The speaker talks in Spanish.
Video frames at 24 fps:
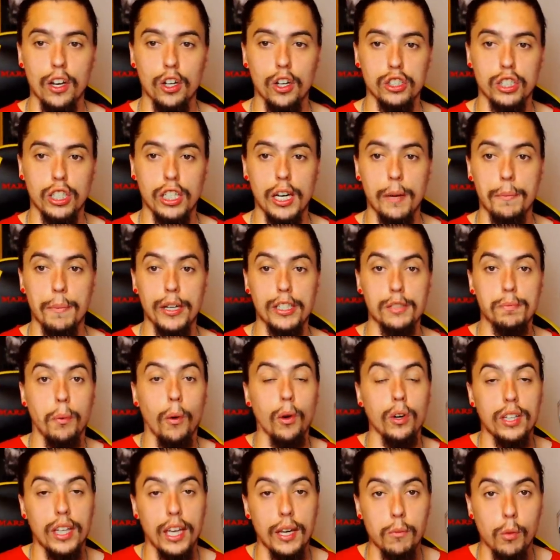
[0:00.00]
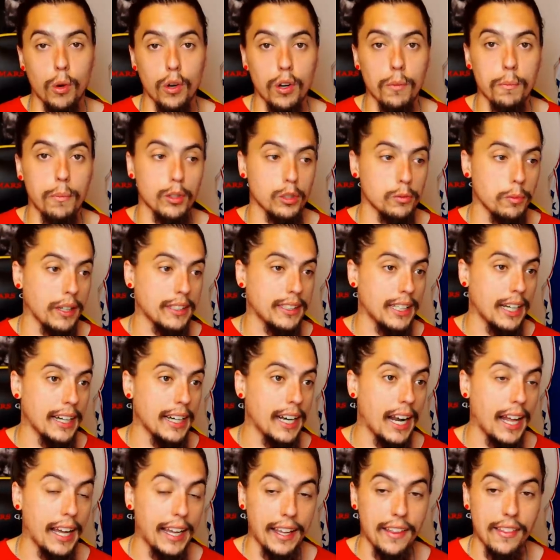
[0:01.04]
los Clippers porque, bueno, pues va a
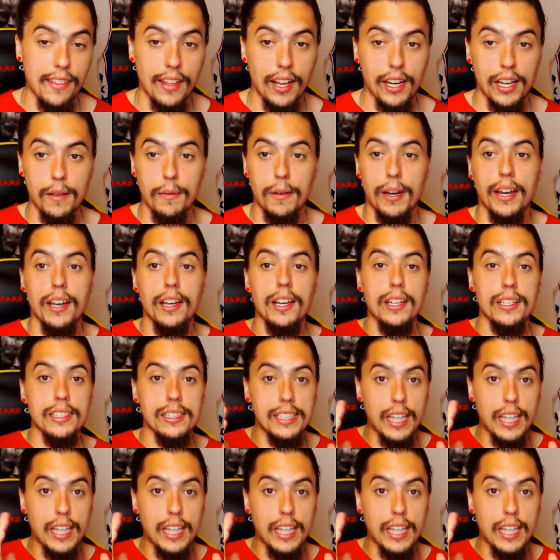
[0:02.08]
salir a la agencia libre.